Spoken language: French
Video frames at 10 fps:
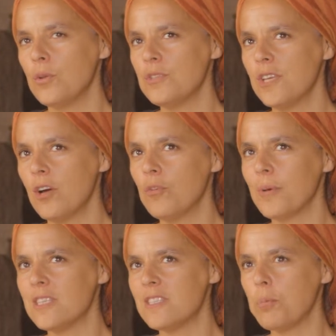ces grands
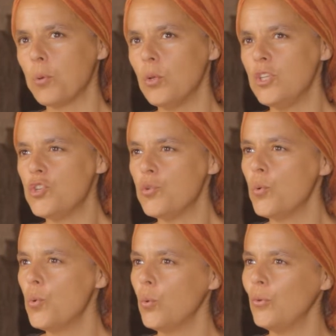préceptes
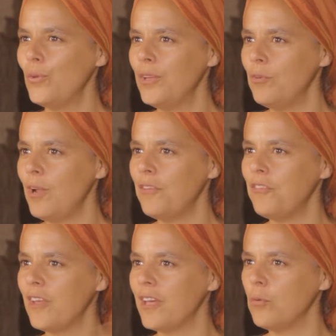religieux, on est né de la
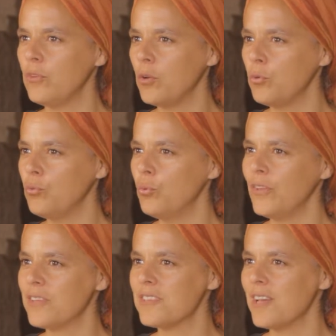terre, on y
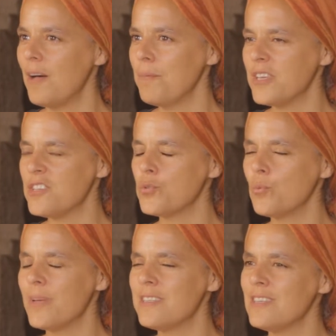retourne, etc. Mais qui
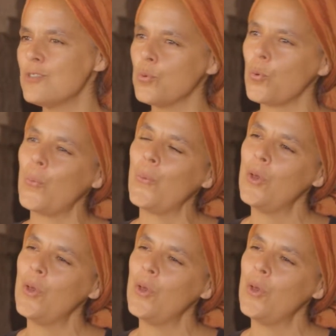sont basés sur,